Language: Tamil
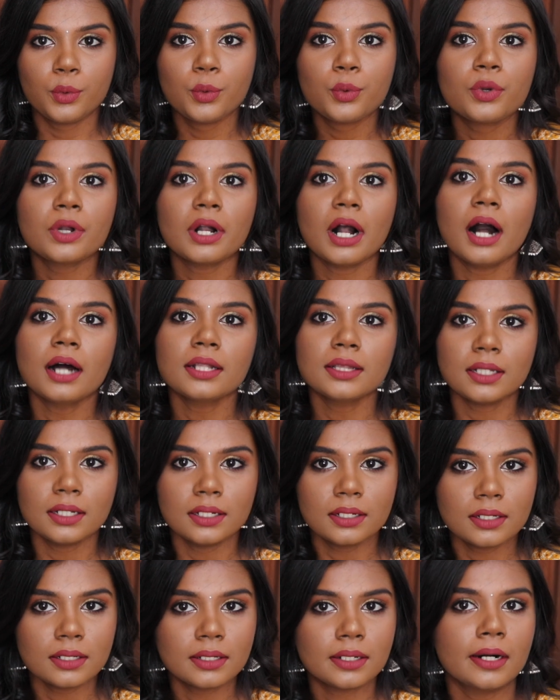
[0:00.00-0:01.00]

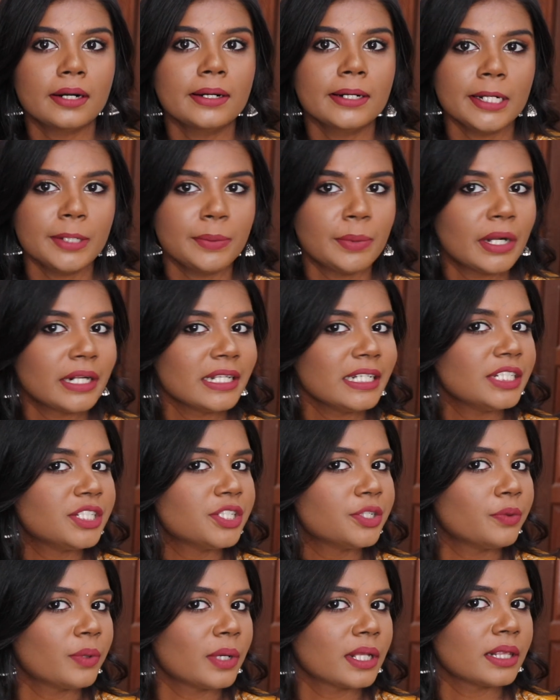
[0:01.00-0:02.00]
உட்காந்து கேர்ள்
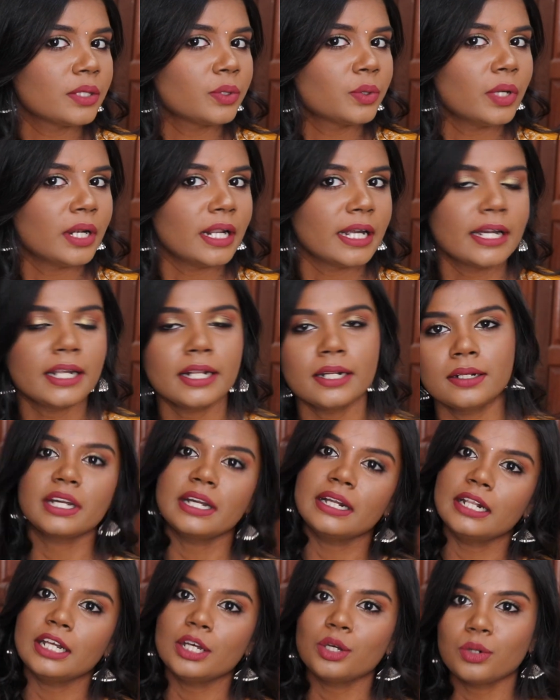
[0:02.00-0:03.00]
பண்ணிட்டு வந்துள்ளேன்
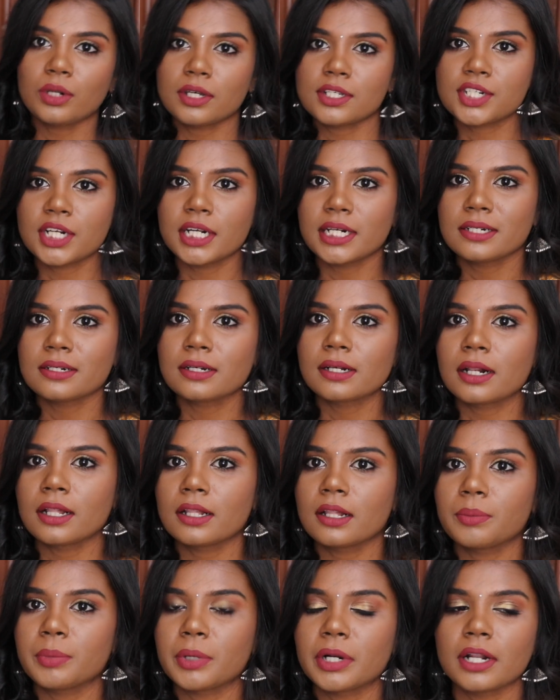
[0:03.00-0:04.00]
இன்னைக்கும் நான்
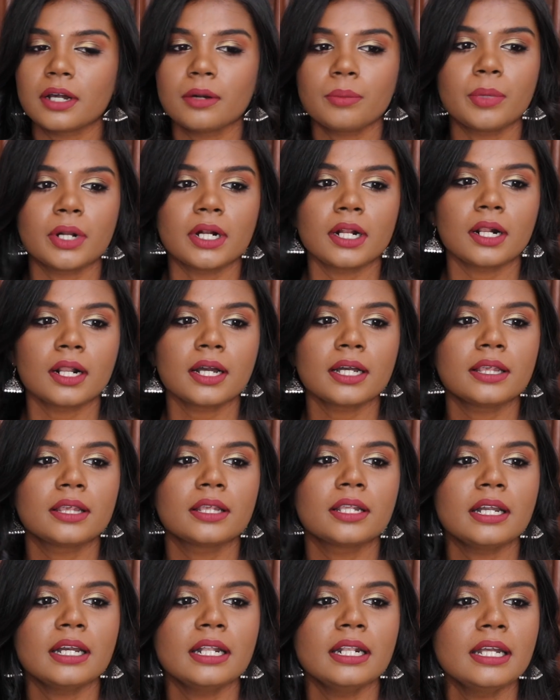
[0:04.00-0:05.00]
ஸ்ட்ரைட்னரில் தான் பண்ணேன் பட் ஆனால்
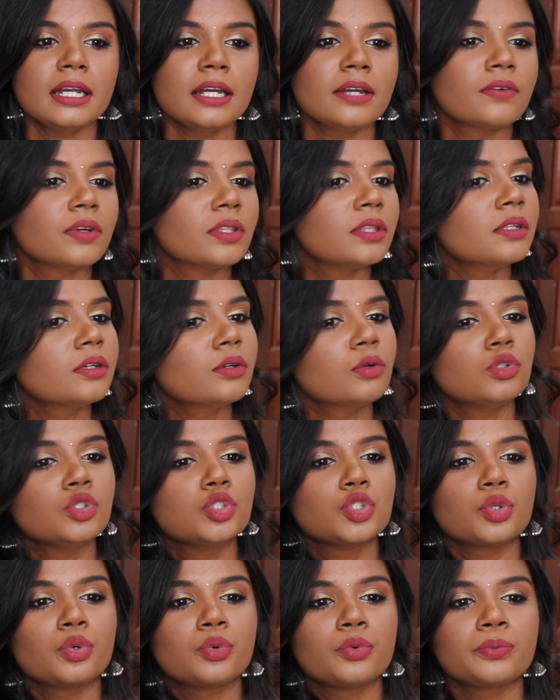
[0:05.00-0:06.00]
இன்னைக்கு வந்து
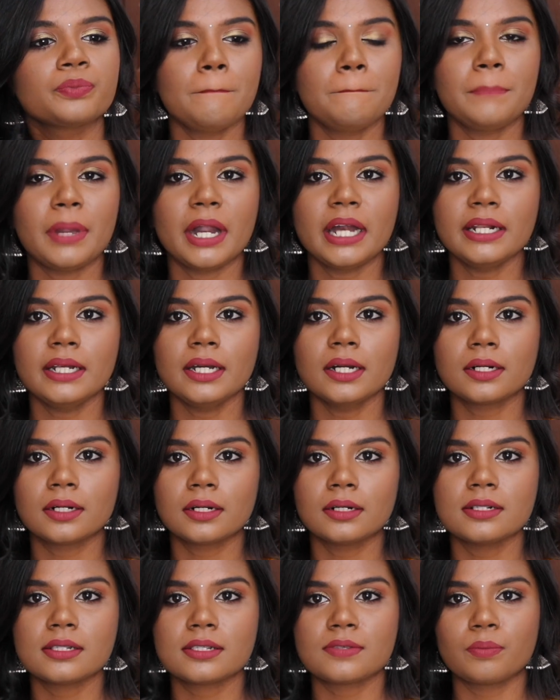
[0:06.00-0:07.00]
கொஞ்சம் பெரிய
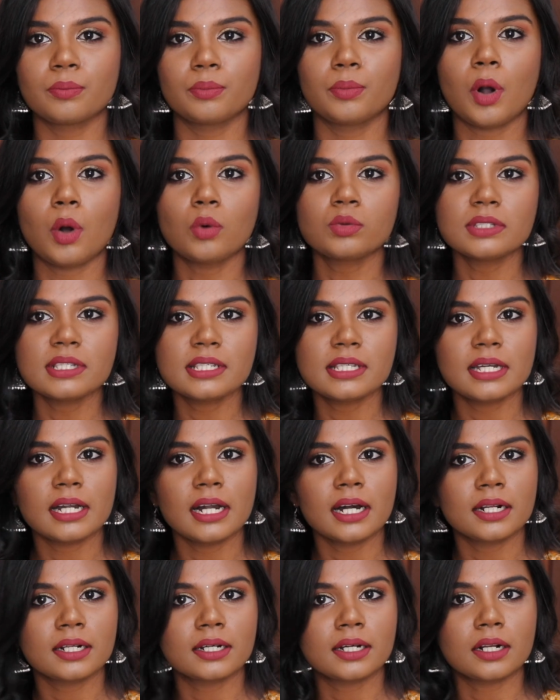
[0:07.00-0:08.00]
கேர்ள்ஸ்
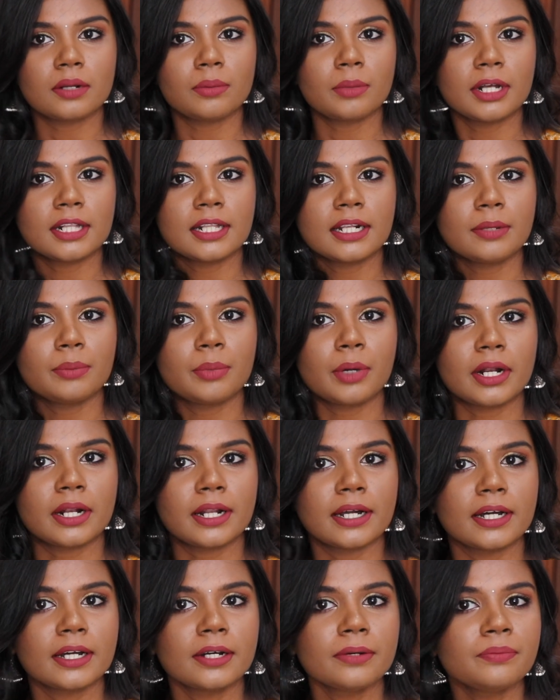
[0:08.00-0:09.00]
பவுன்சியாக இருக்கிற மாதிரி
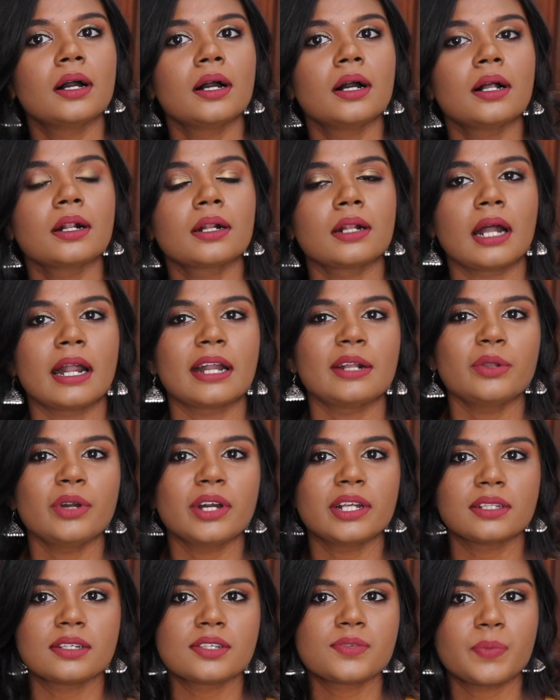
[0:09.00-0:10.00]
பண்ணேன் நான்
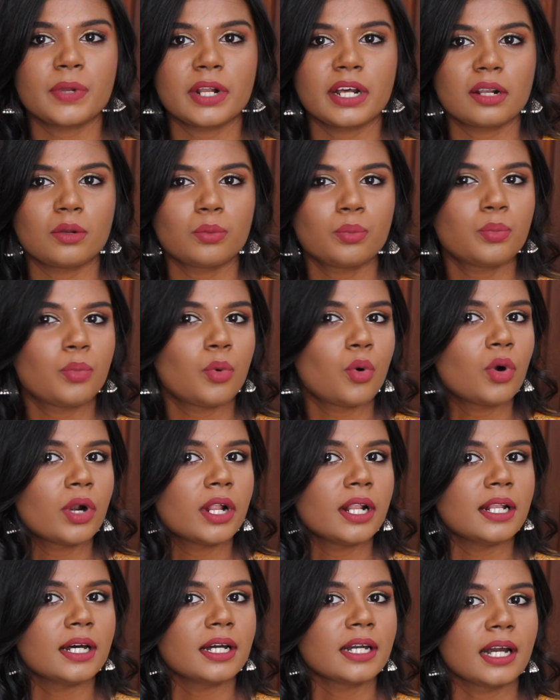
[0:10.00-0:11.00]
இன்னும் எந்த ஸ்ப்ரேயரும்
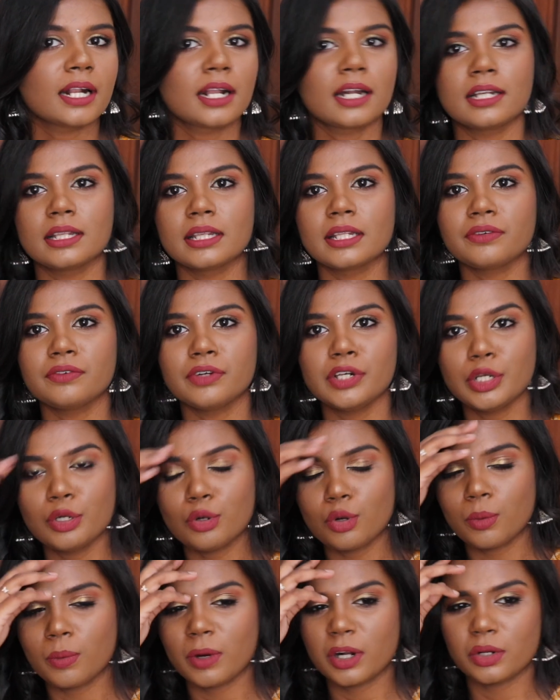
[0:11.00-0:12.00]
போடலை ஏன்னா இந்த
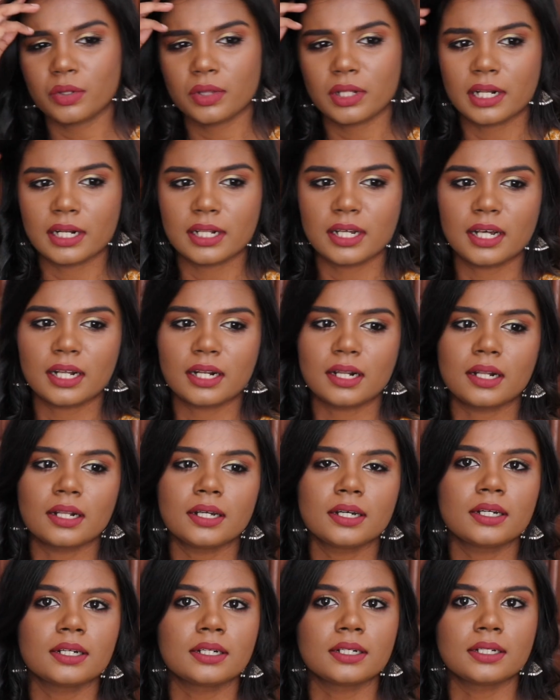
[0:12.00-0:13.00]
வீடியோவுக்கு மட்டும்தானே அதனால்